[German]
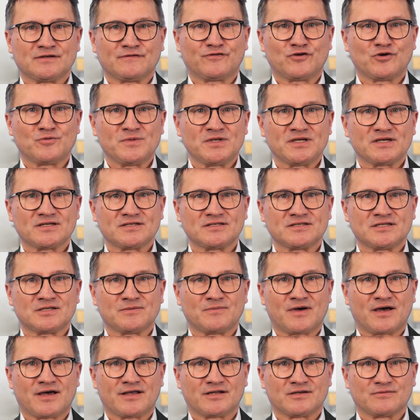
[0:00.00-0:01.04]
informiere Sie in
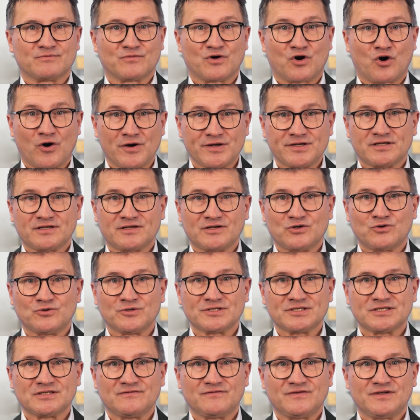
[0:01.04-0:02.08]
meinem heutigen
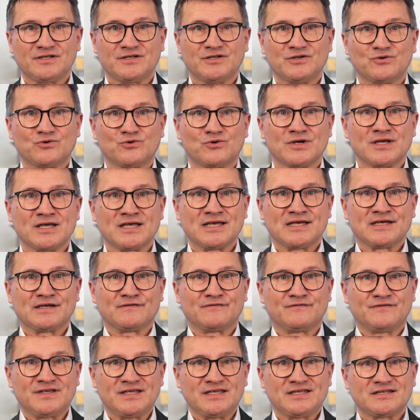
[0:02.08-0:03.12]
kurzen Video,
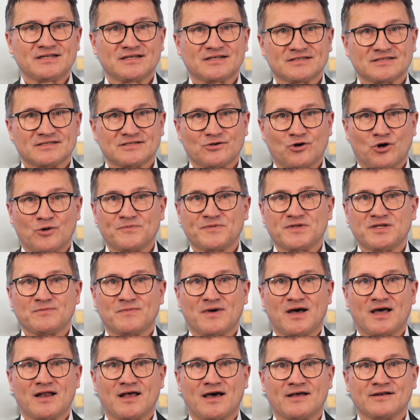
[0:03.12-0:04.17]
wie das
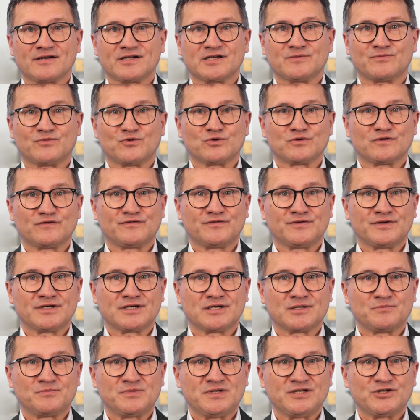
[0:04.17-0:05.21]
optimale Angebot für
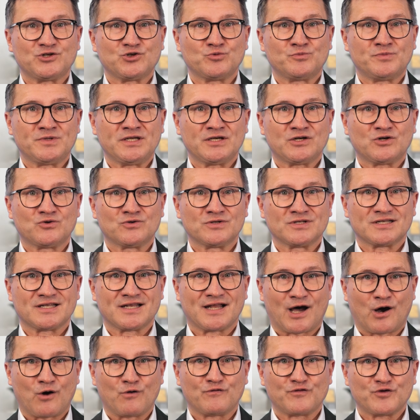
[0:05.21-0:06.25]
B2B-Kunden
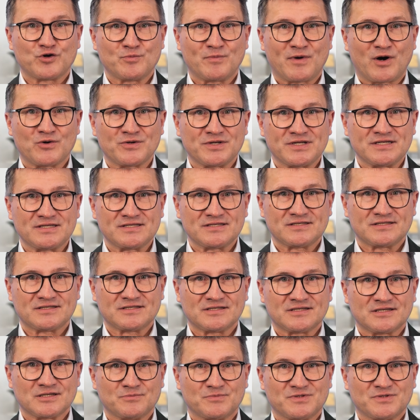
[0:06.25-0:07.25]
aufgebaut ist,